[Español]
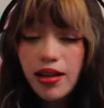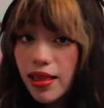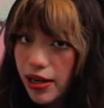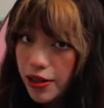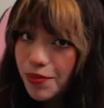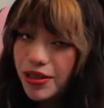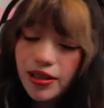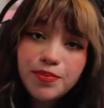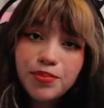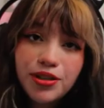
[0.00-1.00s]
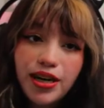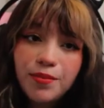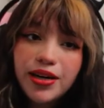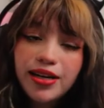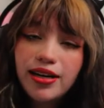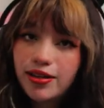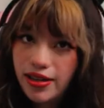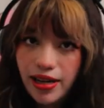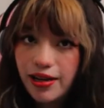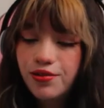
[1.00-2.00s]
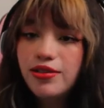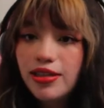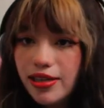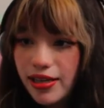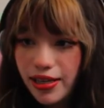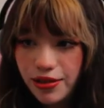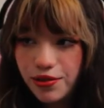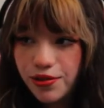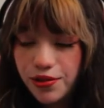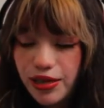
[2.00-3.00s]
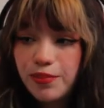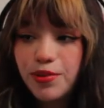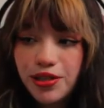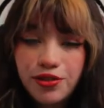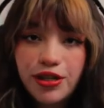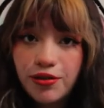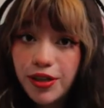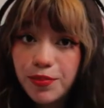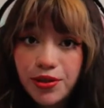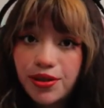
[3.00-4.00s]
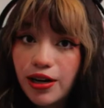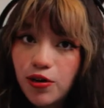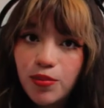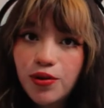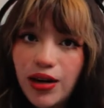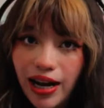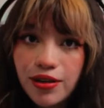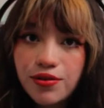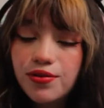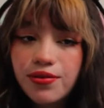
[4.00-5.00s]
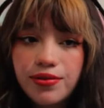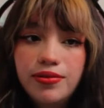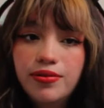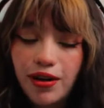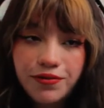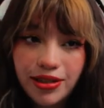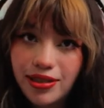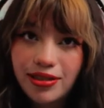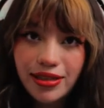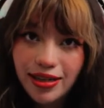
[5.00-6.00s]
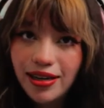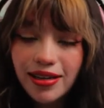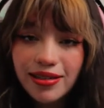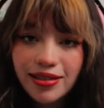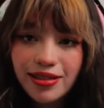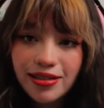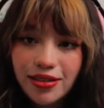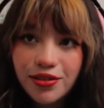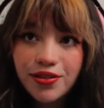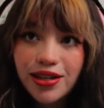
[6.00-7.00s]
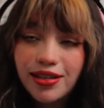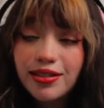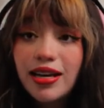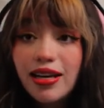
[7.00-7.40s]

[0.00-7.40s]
Las respuestas podrían variar, claro, y esto es por eso que no les puedo dar como algo a fuerzas que tengan que seguir, sino que es